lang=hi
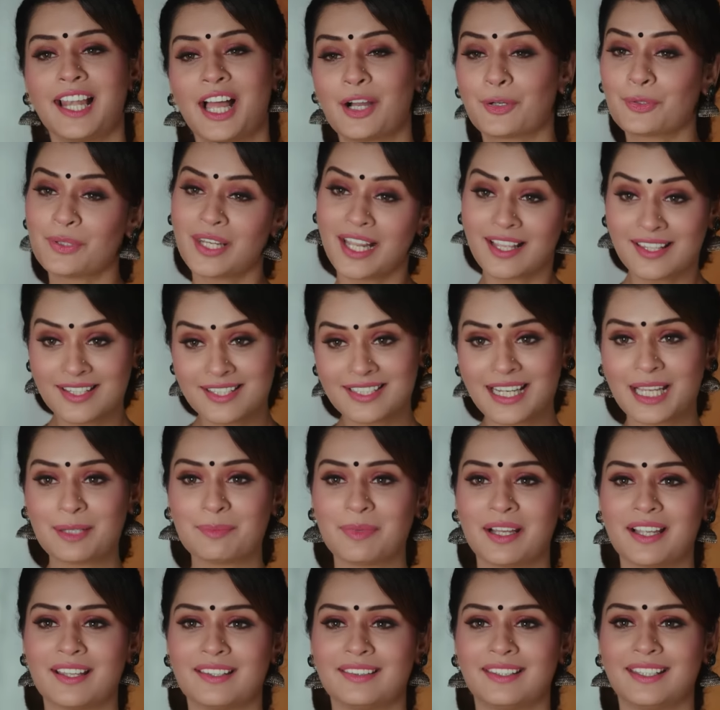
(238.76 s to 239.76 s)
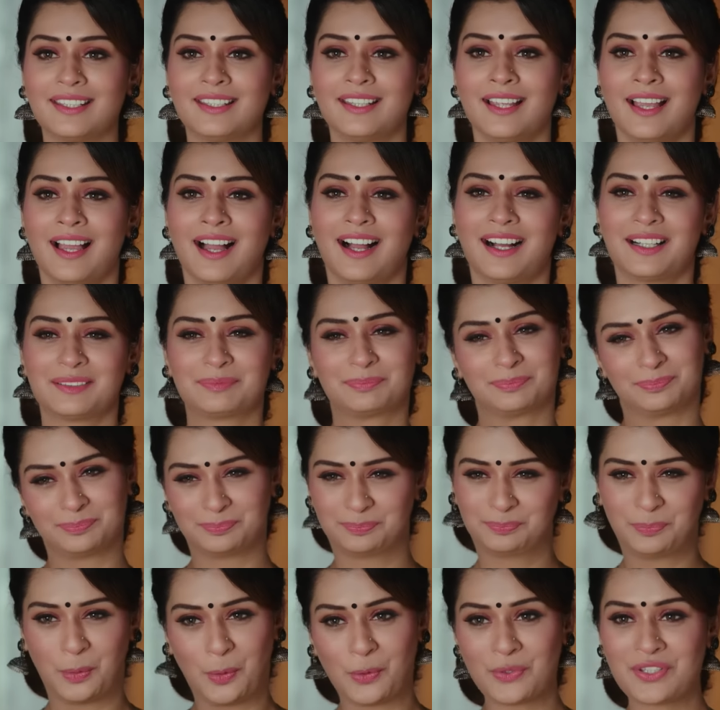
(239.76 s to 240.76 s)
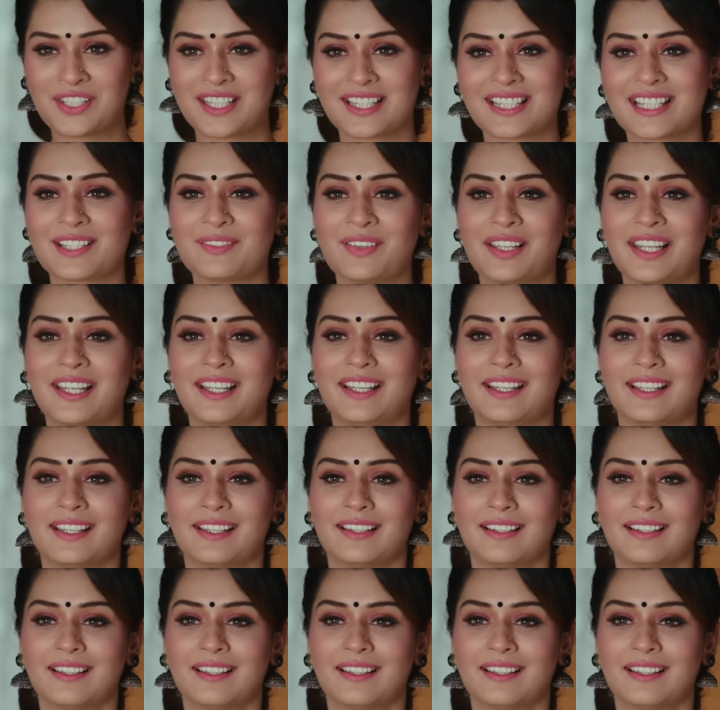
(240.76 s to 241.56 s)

वैसे भी ये लंच टाइम है अब खाना खाकर जाइए ना